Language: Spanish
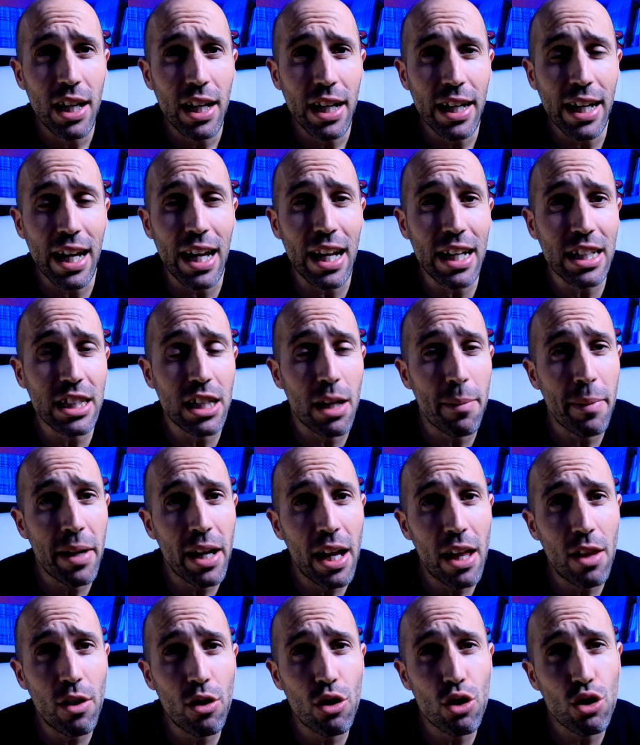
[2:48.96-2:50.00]
que el
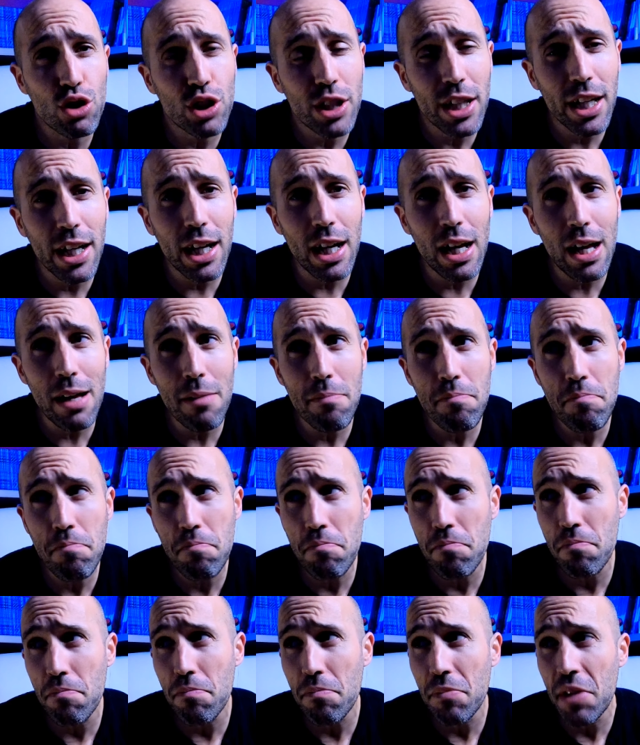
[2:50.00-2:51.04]
examinador os diga
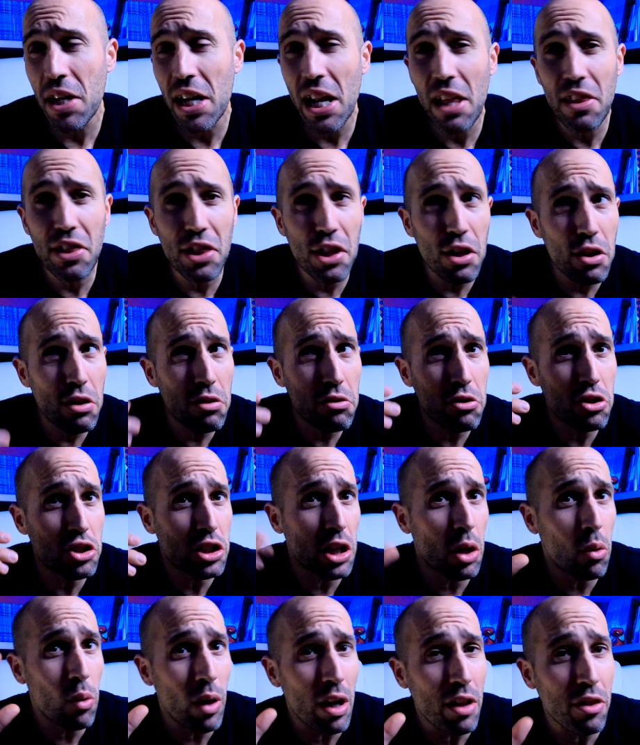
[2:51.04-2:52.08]
mm, dirección no
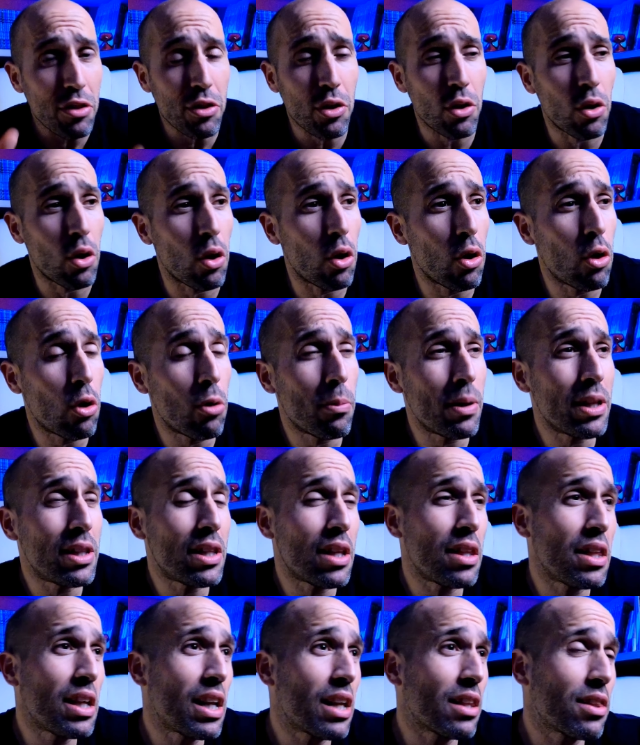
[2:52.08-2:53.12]
sé cuánto, o
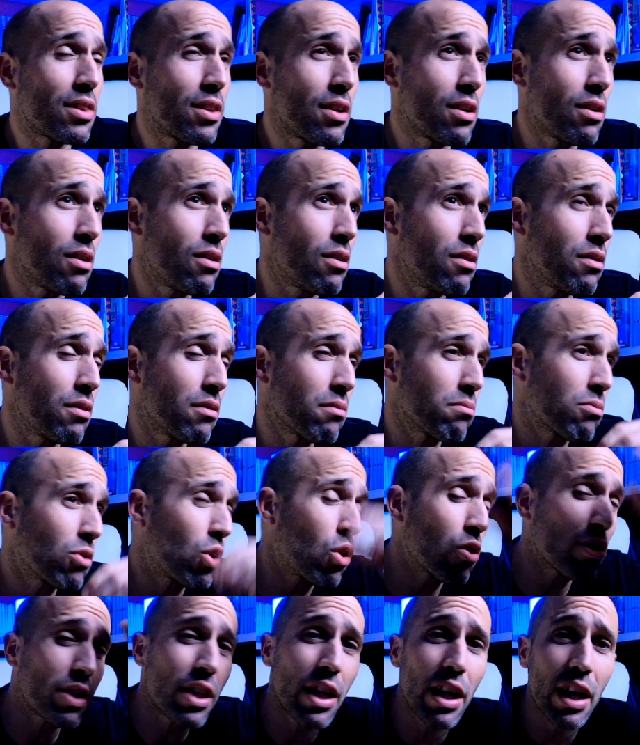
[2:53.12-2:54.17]
vete dirección
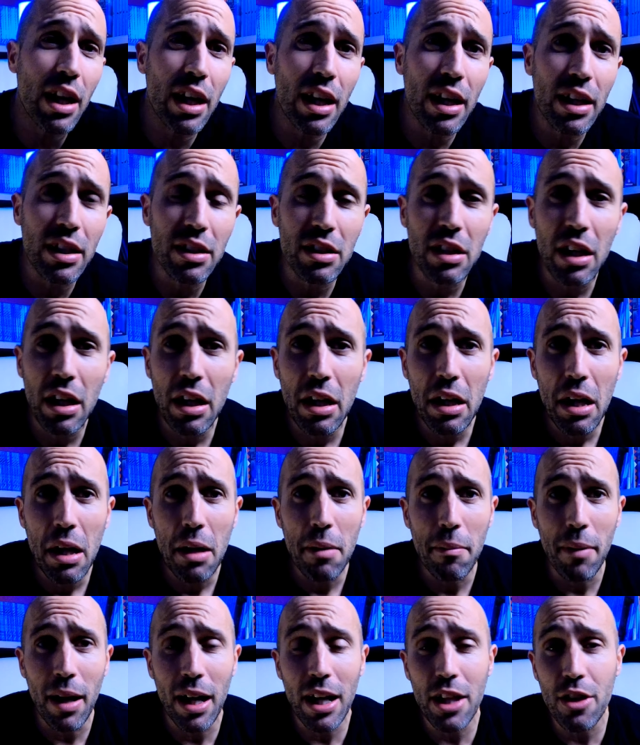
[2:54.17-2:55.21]
corte inglés.
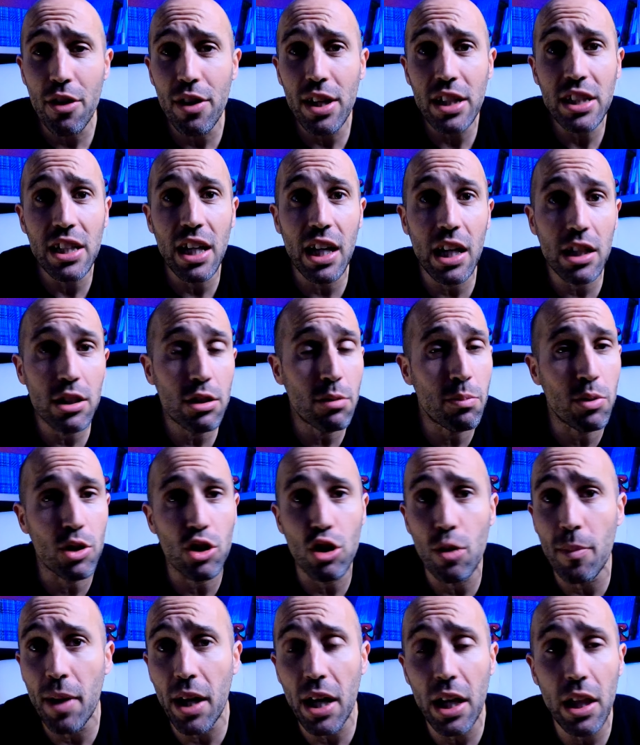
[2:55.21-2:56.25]
Vale, yo en ese caso pues
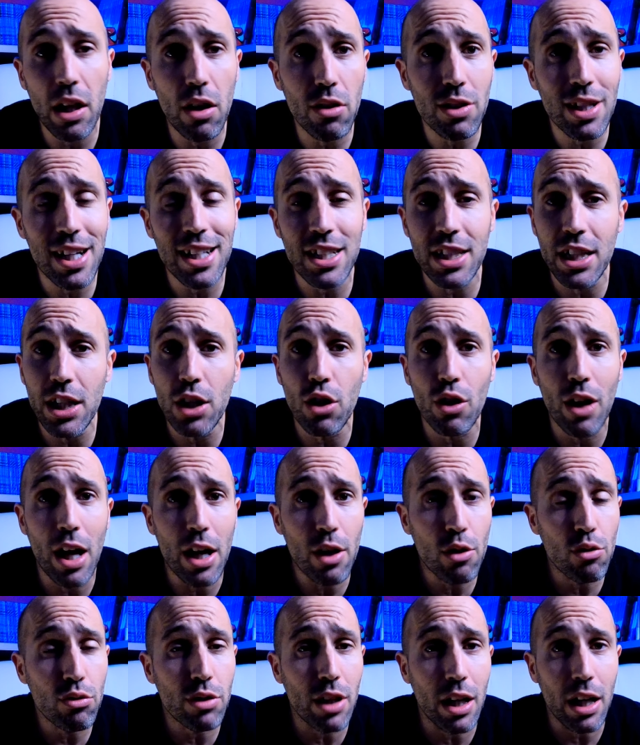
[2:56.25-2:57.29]
no me queda otra, sigo la
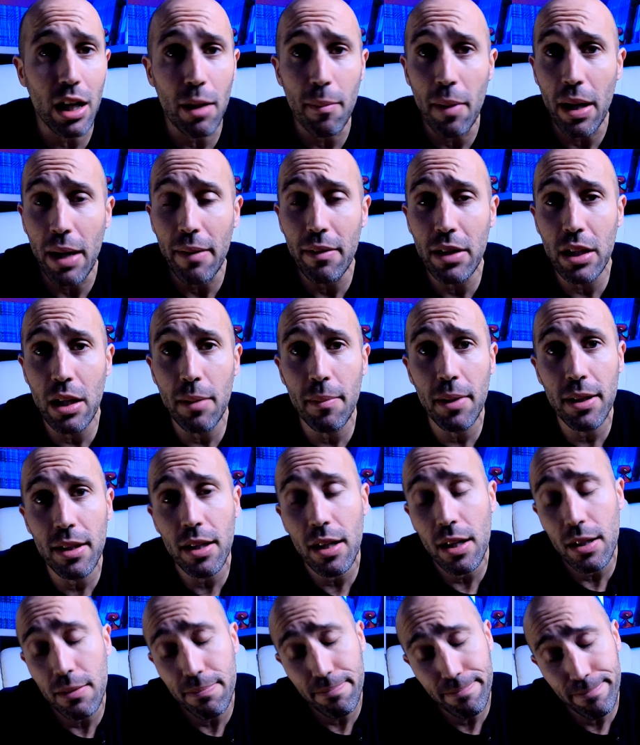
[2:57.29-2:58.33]
ruta que me acaban de
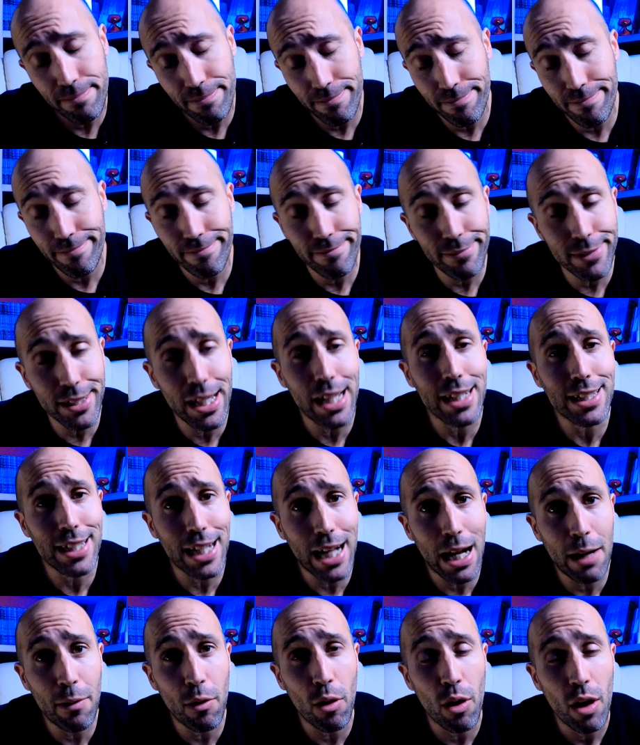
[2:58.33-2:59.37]
mandar, se,
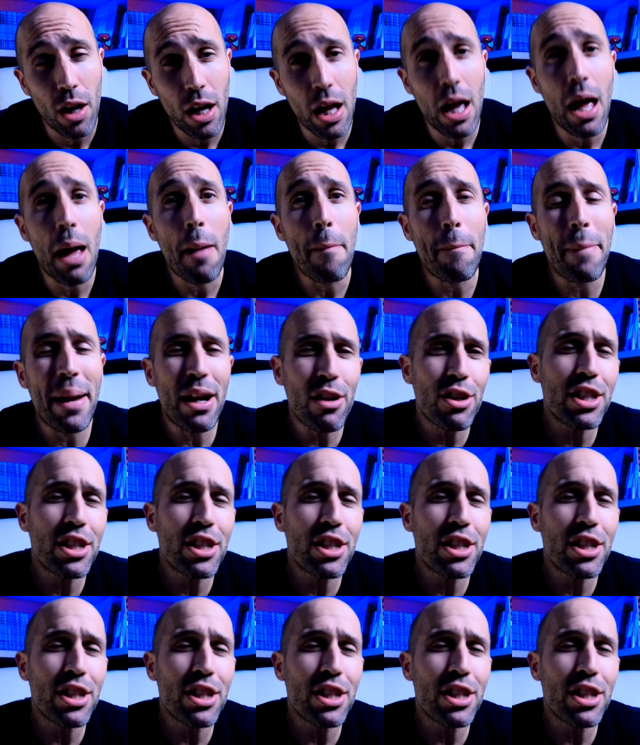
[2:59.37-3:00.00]
acabó. Pero